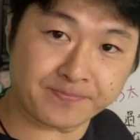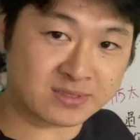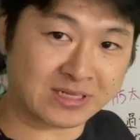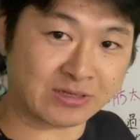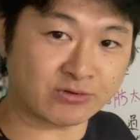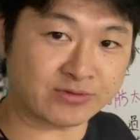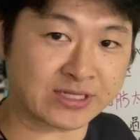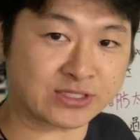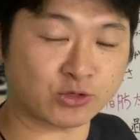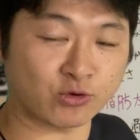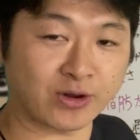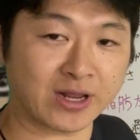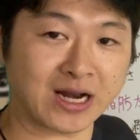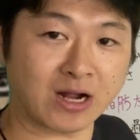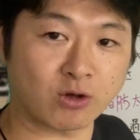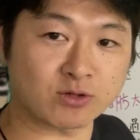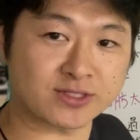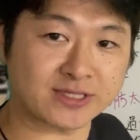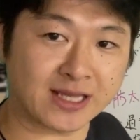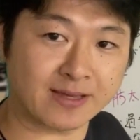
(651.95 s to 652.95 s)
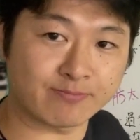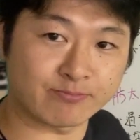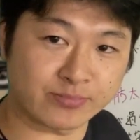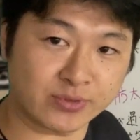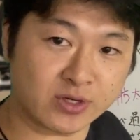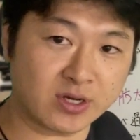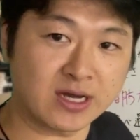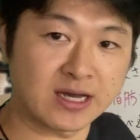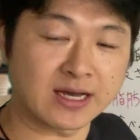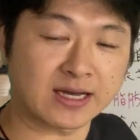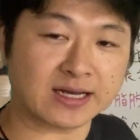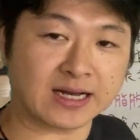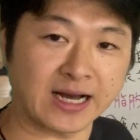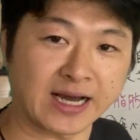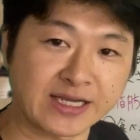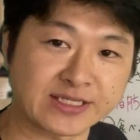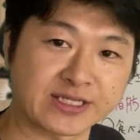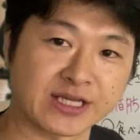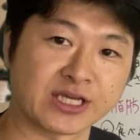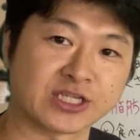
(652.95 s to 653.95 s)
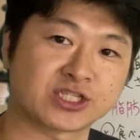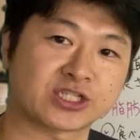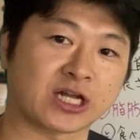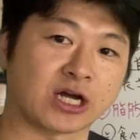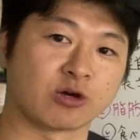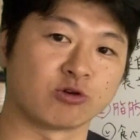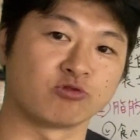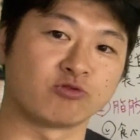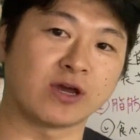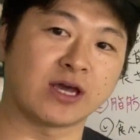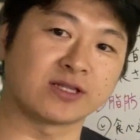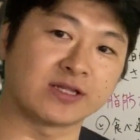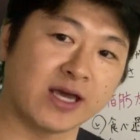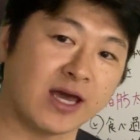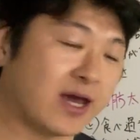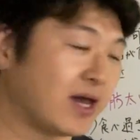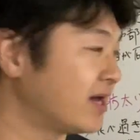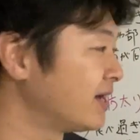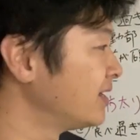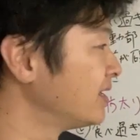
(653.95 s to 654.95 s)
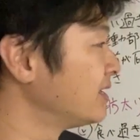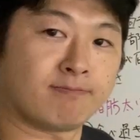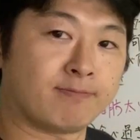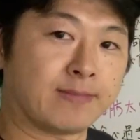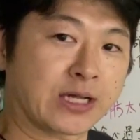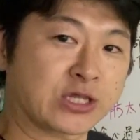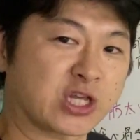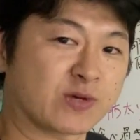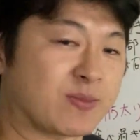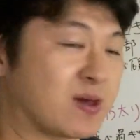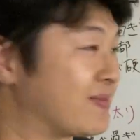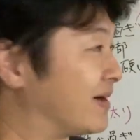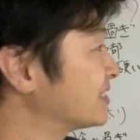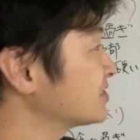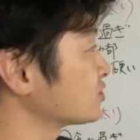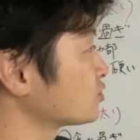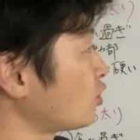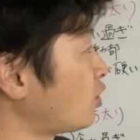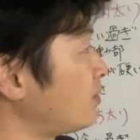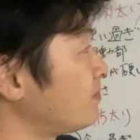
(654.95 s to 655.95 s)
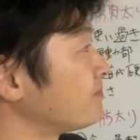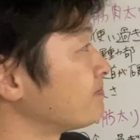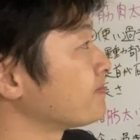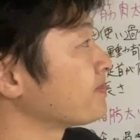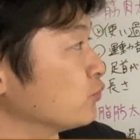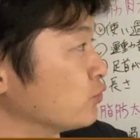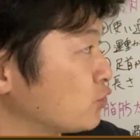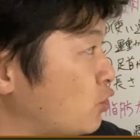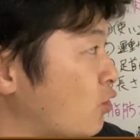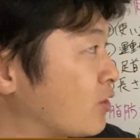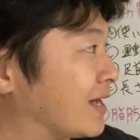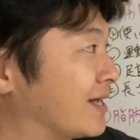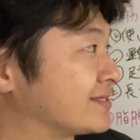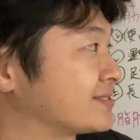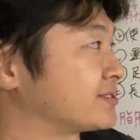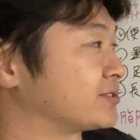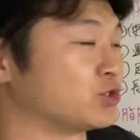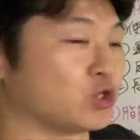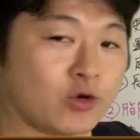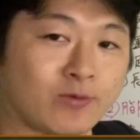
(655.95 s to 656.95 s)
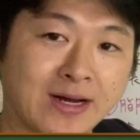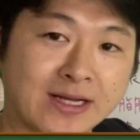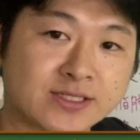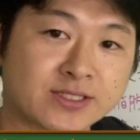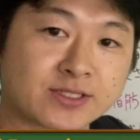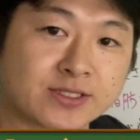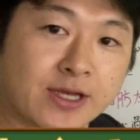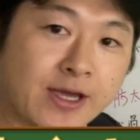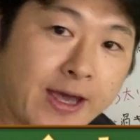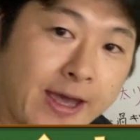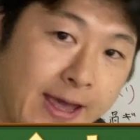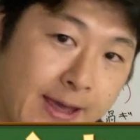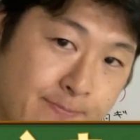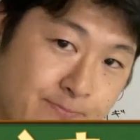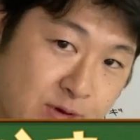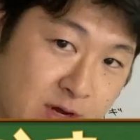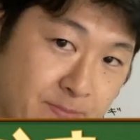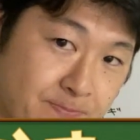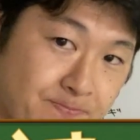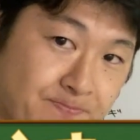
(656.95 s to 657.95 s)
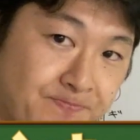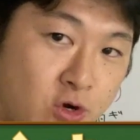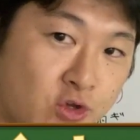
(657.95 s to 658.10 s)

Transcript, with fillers: なので、それらを全部改善した上で、まとめますと、動かす、伸ばす、塩分。